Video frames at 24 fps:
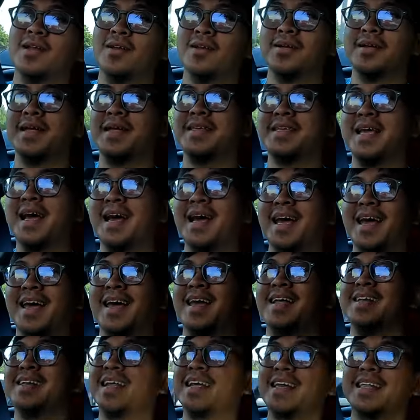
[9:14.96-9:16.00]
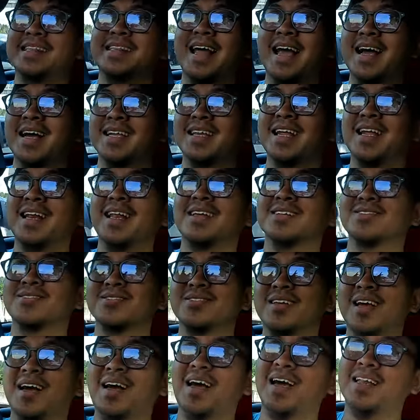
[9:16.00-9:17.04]
kalau dari Jakarta dari Tangerang
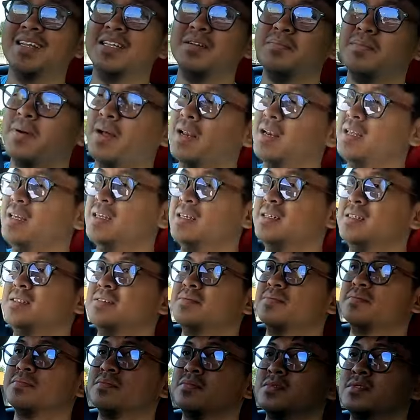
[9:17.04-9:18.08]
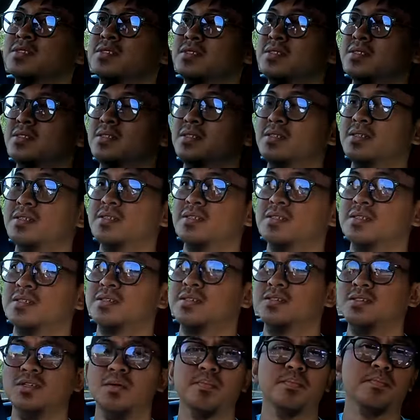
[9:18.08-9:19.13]
langsung Jakarta paling
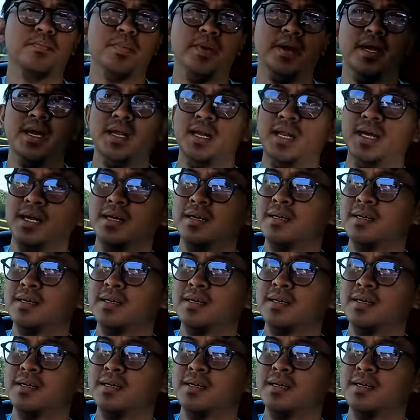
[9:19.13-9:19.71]
cepek lah